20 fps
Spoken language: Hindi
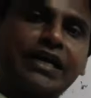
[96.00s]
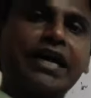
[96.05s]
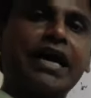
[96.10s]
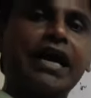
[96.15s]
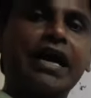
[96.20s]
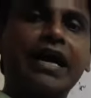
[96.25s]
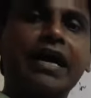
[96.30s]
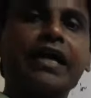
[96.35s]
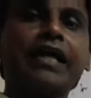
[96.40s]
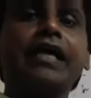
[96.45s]

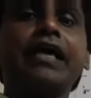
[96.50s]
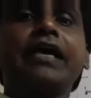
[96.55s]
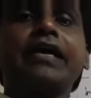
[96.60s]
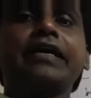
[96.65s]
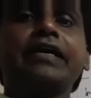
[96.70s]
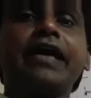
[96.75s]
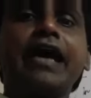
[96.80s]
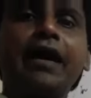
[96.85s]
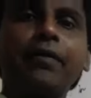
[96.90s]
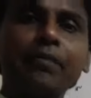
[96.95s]
कहा
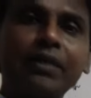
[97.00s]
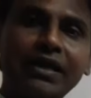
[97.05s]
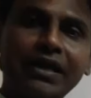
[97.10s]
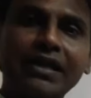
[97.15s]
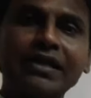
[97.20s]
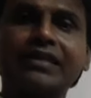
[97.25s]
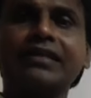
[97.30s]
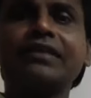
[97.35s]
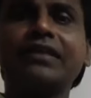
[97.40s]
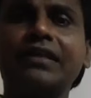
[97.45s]
कि हम
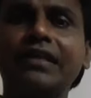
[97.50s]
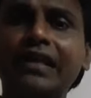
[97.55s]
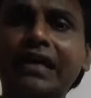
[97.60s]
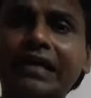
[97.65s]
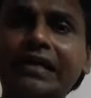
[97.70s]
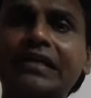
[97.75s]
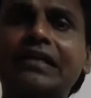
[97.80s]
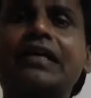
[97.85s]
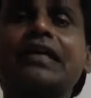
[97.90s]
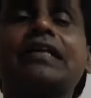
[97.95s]

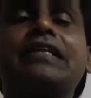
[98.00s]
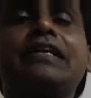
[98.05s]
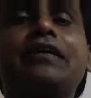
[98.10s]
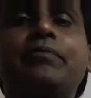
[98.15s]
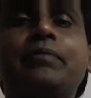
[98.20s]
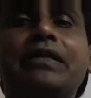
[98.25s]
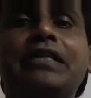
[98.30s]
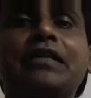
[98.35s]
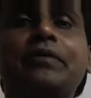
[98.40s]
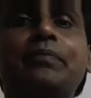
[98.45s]
लर्न करते हैं
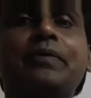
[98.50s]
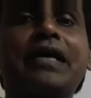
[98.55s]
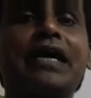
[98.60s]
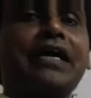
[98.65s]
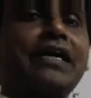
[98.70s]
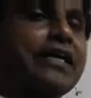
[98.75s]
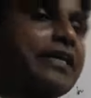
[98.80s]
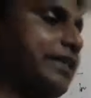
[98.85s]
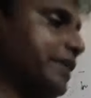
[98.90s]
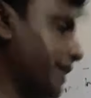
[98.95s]
मतलब क्या
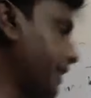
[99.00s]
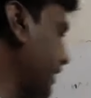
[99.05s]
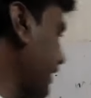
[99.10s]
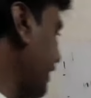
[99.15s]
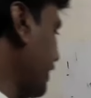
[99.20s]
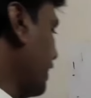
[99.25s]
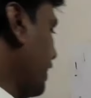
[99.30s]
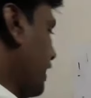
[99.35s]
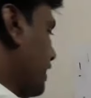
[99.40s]
करते हैं